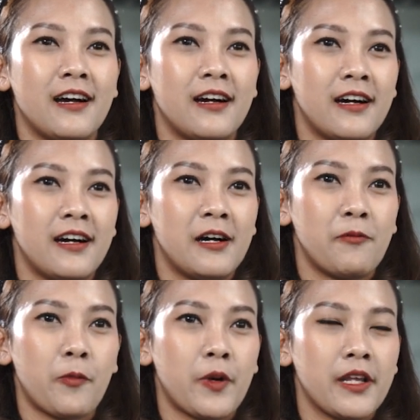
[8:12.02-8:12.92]
uh,
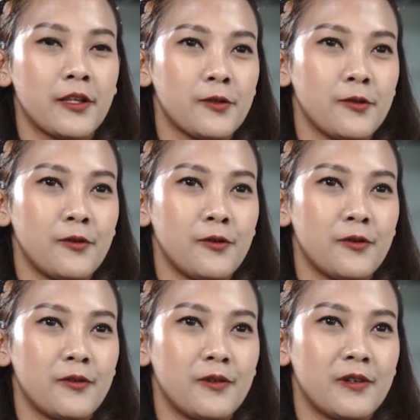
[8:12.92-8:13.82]
momen
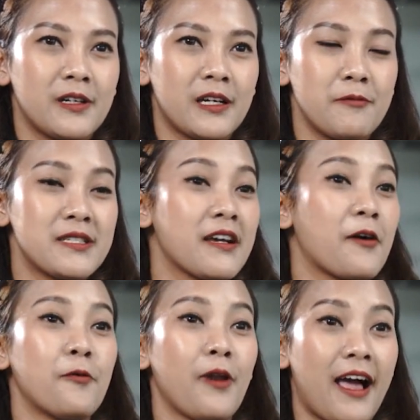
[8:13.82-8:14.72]
itu nggak bisa
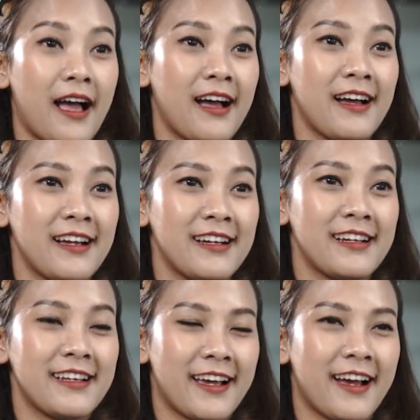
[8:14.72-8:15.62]
keulang
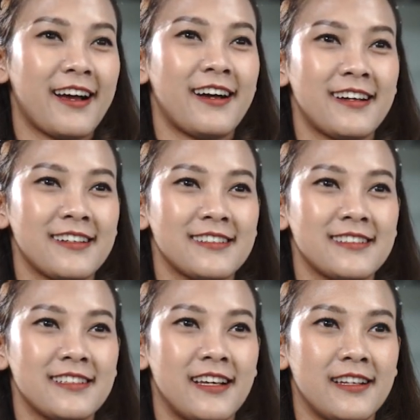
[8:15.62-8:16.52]
ya
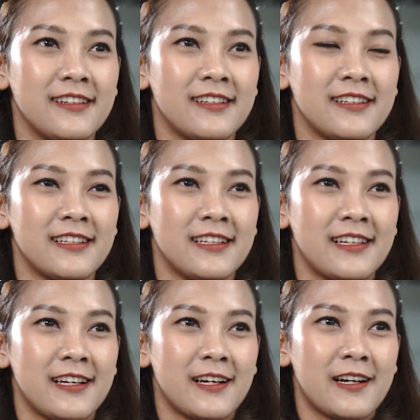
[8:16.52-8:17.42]
dan
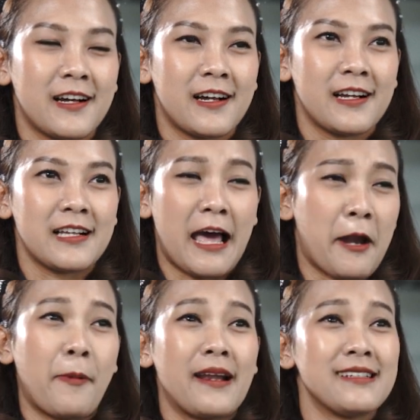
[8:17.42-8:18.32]

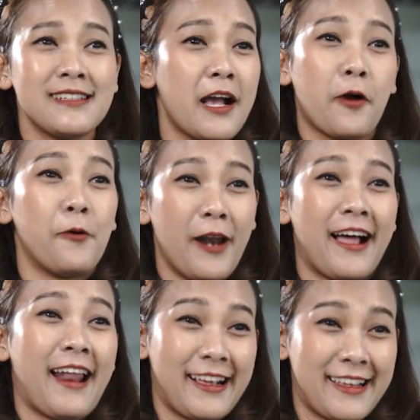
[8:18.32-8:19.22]
harapannya sih nggak
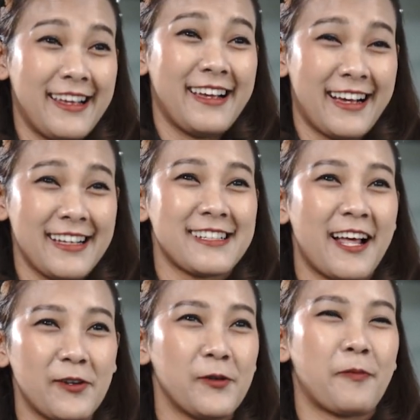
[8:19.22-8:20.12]
keulang lagi ya
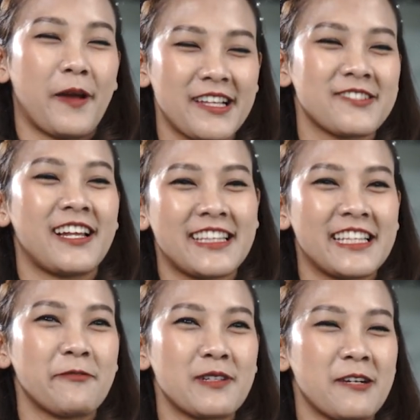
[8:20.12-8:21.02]
selalu pengen sholat
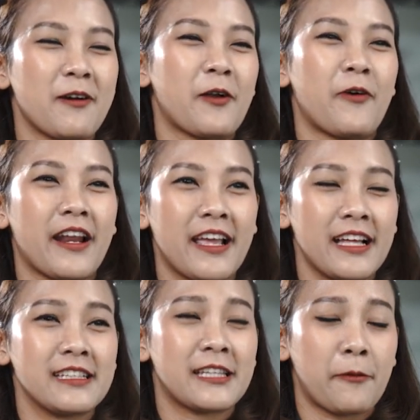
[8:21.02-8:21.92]
id bersama
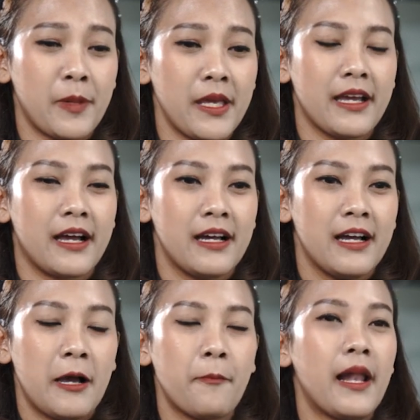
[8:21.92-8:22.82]
keluarga tetapi ya
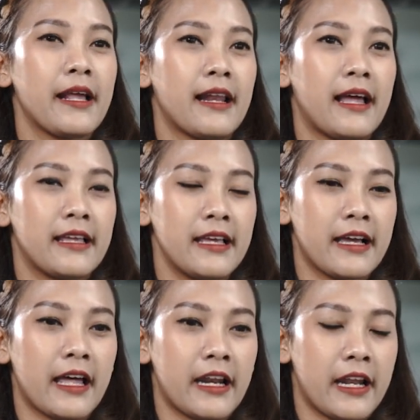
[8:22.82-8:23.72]
balik lagi
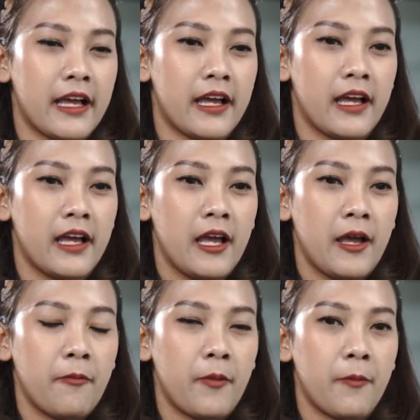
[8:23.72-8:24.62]
karena
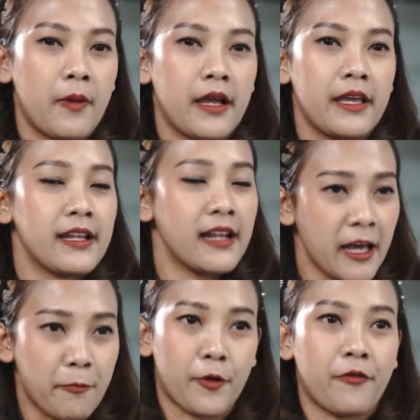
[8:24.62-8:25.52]
memang
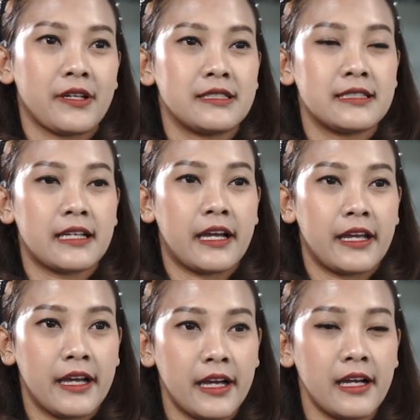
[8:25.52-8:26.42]
inilah profesi
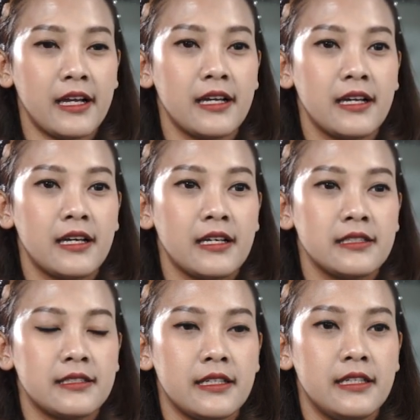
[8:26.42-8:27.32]
saya.
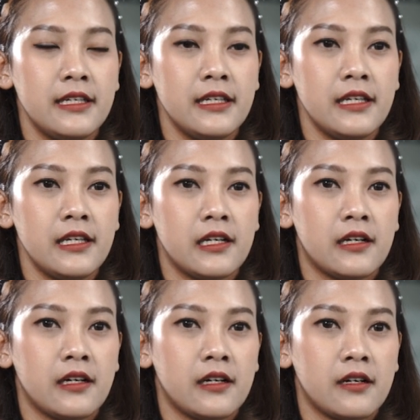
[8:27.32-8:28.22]
Jadi
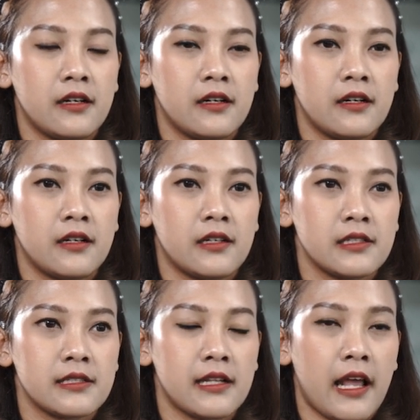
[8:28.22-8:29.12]
uh,
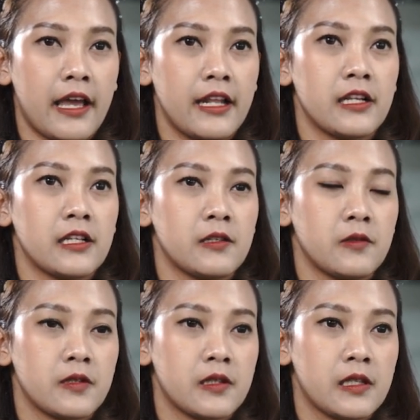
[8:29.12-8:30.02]
selain
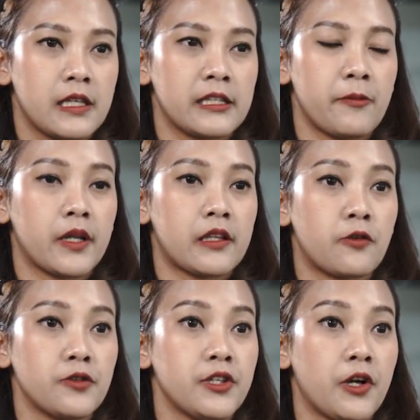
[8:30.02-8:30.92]
kita
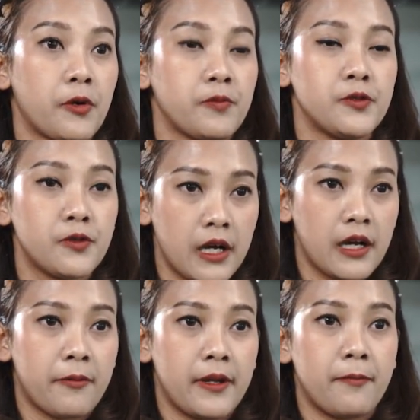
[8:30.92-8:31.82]
bertanggung jawab juga
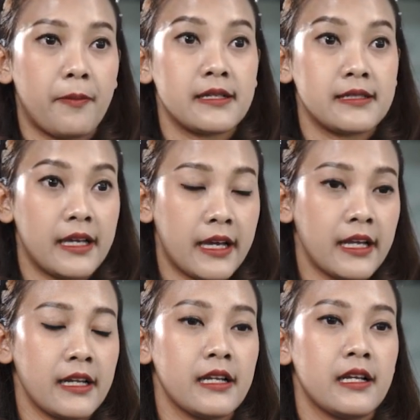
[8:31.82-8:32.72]
kepada
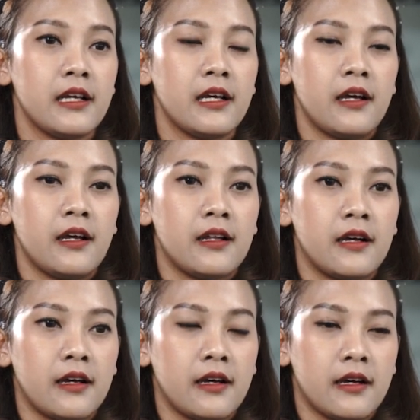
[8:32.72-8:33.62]
pasien,
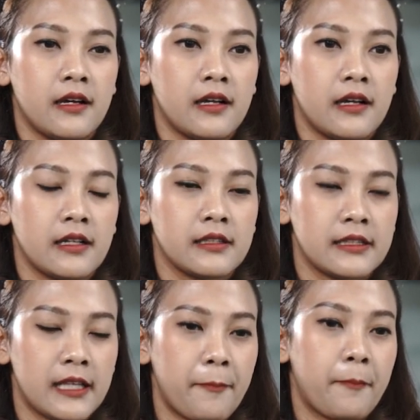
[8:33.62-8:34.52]
uh,
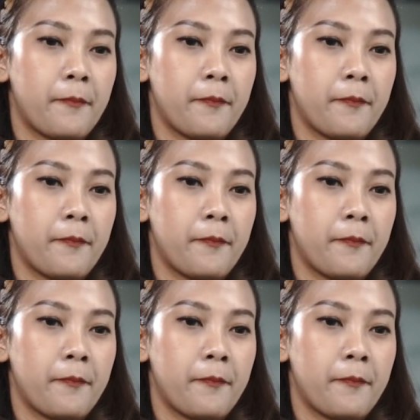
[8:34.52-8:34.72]
tetap